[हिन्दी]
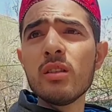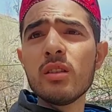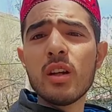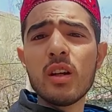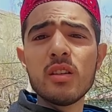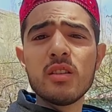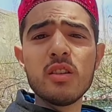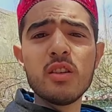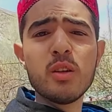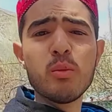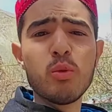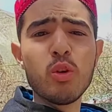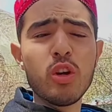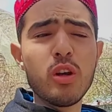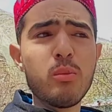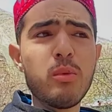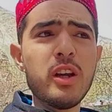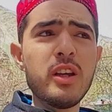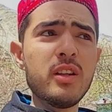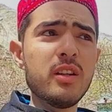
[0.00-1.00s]
दर्जी ने बोला
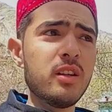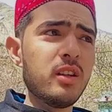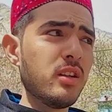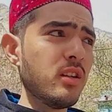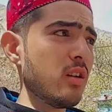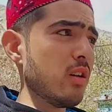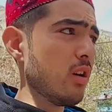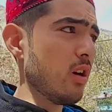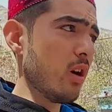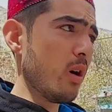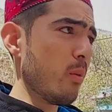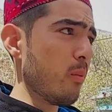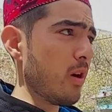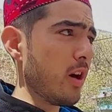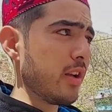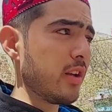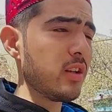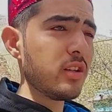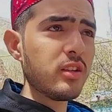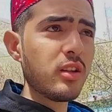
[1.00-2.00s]
भाई
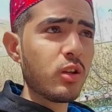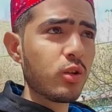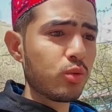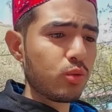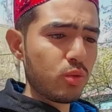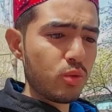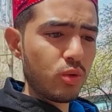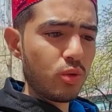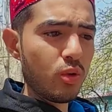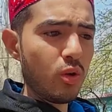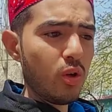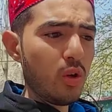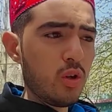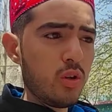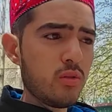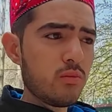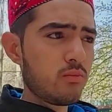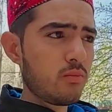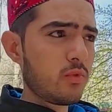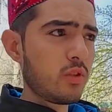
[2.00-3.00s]
हमारे इधर तो
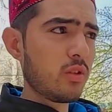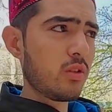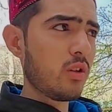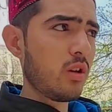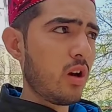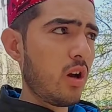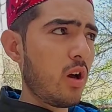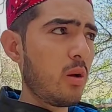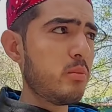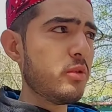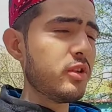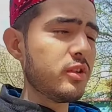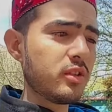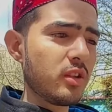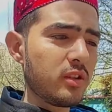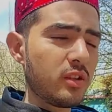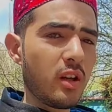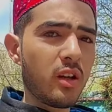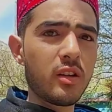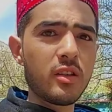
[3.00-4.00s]
अभी से
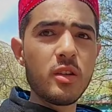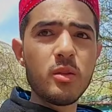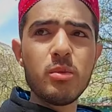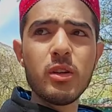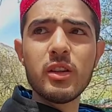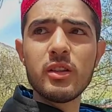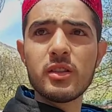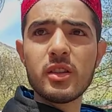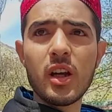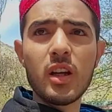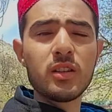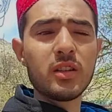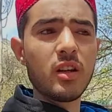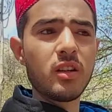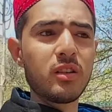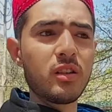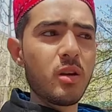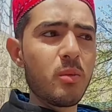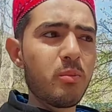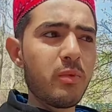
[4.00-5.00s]
तकरीबन सात
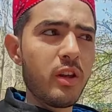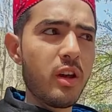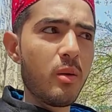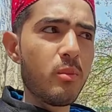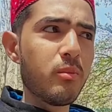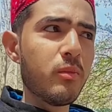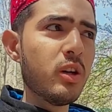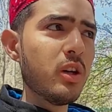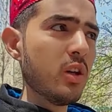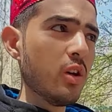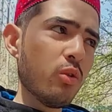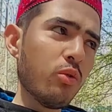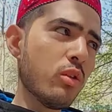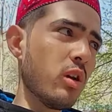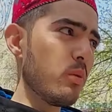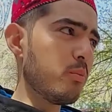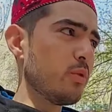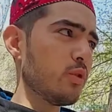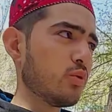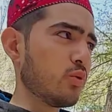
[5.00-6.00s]
आठ कपड़े हम
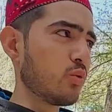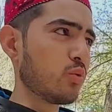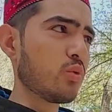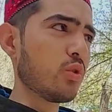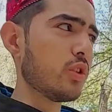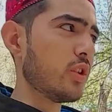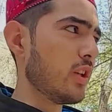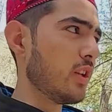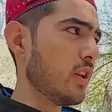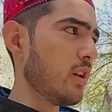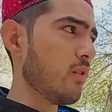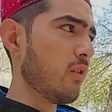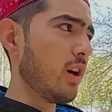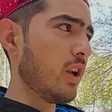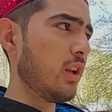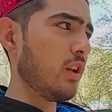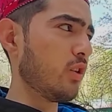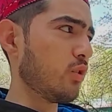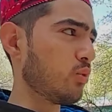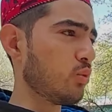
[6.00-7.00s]
वापस उनको देने
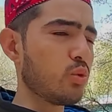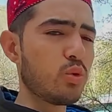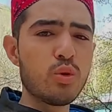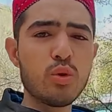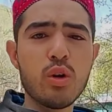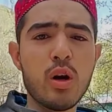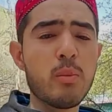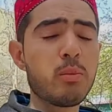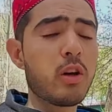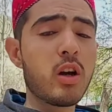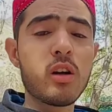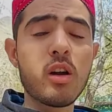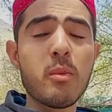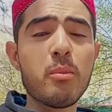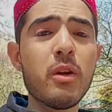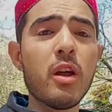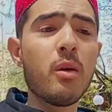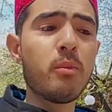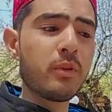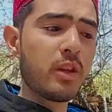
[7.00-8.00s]
वाले हैं तो आपका
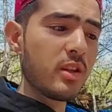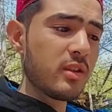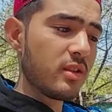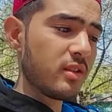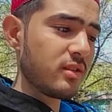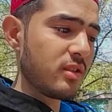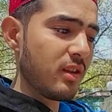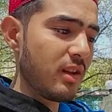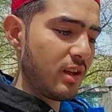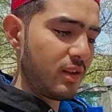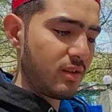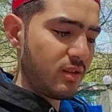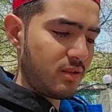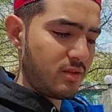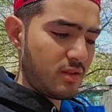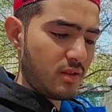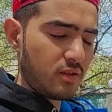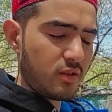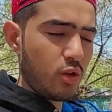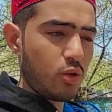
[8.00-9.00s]
कपड़ा हम कैसे सिलाई कर
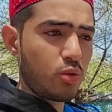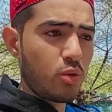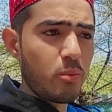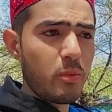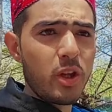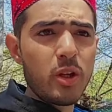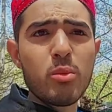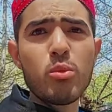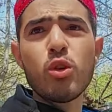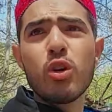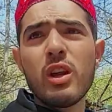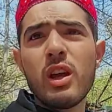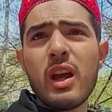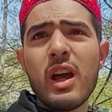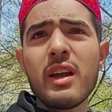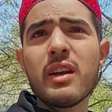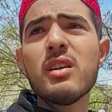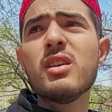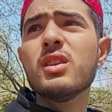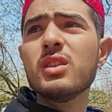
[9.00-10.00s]
सकते हैं तो मैंने बोला
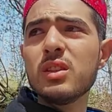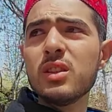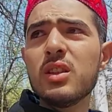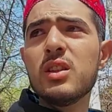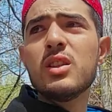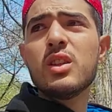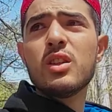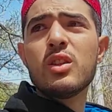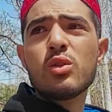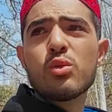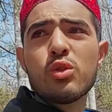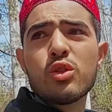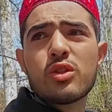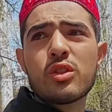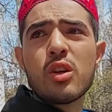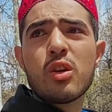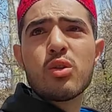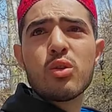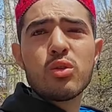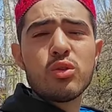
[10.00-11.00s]
यार कुछ
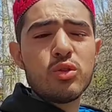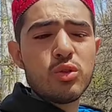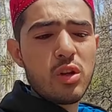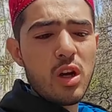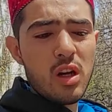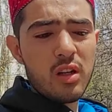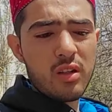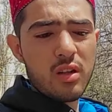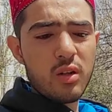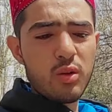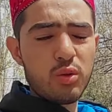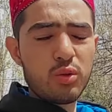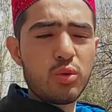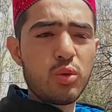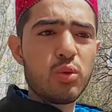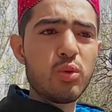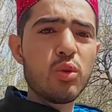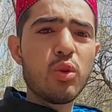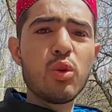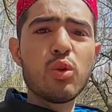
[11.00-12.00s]
करो जुगाड़ करो तो
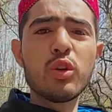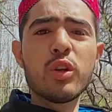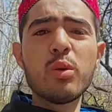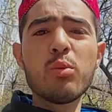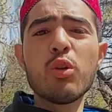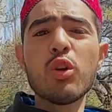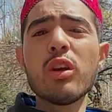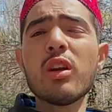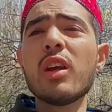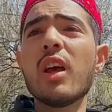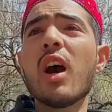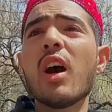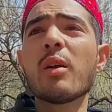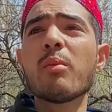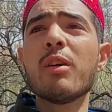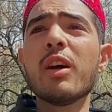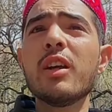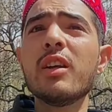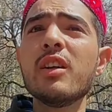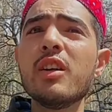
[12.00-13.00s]
उन लोगों ने बोला यार
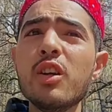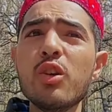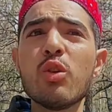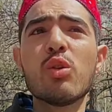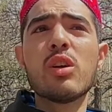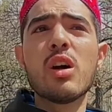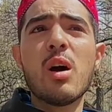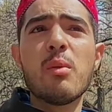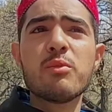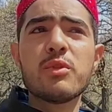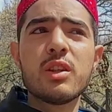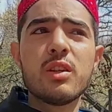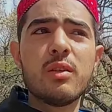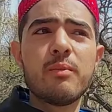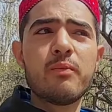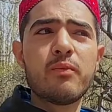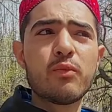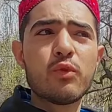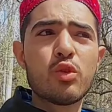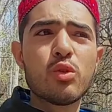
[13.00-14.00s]
भाई नहीं होगा हमसे
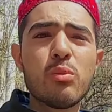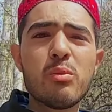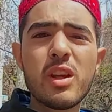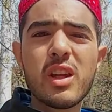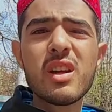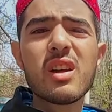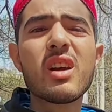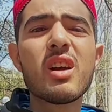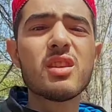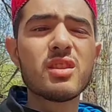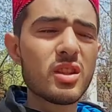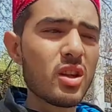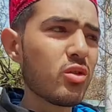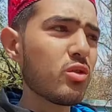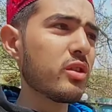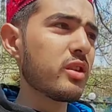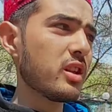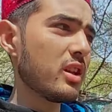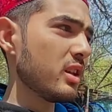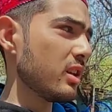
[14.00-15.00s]
तो मैंने कहा
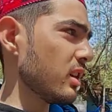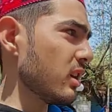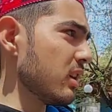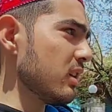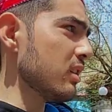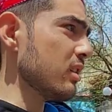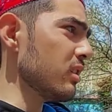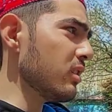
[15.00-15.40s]
चलो ठीक है